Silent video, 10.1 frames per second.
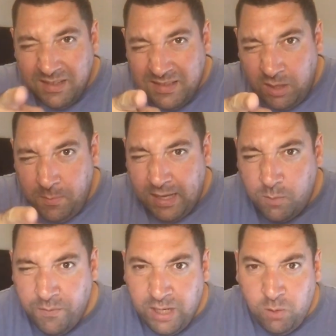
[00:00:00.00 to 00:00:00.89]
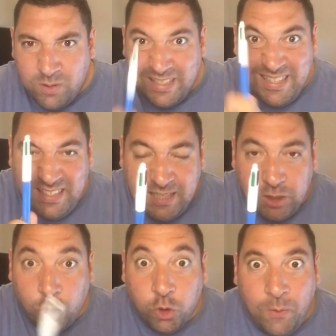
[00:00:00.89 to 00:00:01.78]
Salut mec, comment va les gonzes Ici c'est
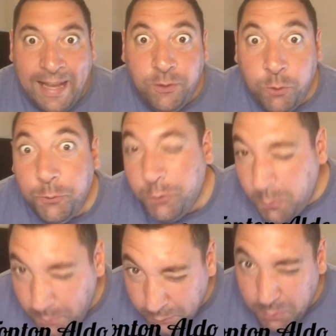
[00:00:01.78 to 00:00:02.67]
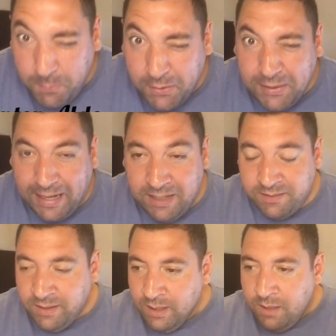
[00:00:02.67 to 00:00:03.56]
tonton Aldo de Bordel.
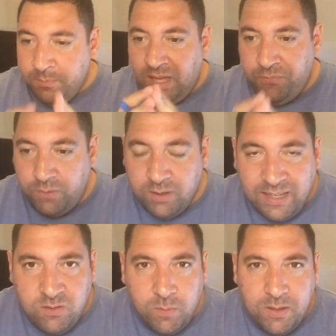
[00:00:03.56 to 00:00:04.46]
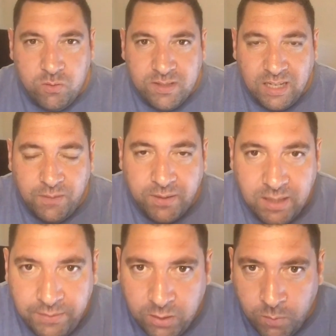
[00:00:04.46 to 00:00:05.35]
Bref, reste bien jusqu'à la fin de
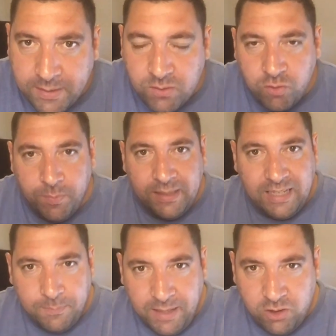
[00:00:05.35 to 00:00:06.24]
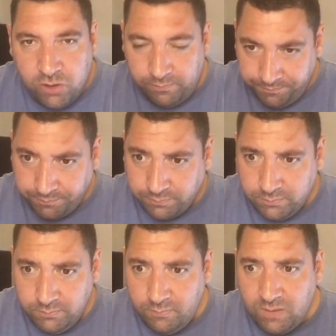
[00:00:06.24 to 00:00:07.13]
la vidéo parce que je vais mettre 4 matchs.
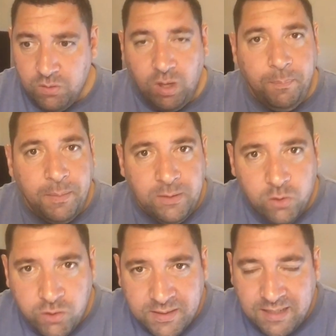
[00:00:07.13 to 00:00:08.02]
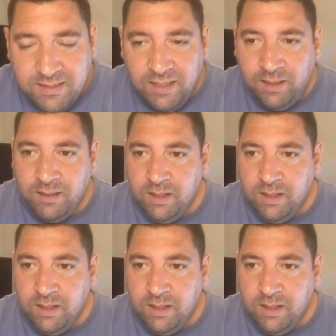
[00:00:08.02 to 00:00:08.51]
Il y aura pas mal de choses à dire.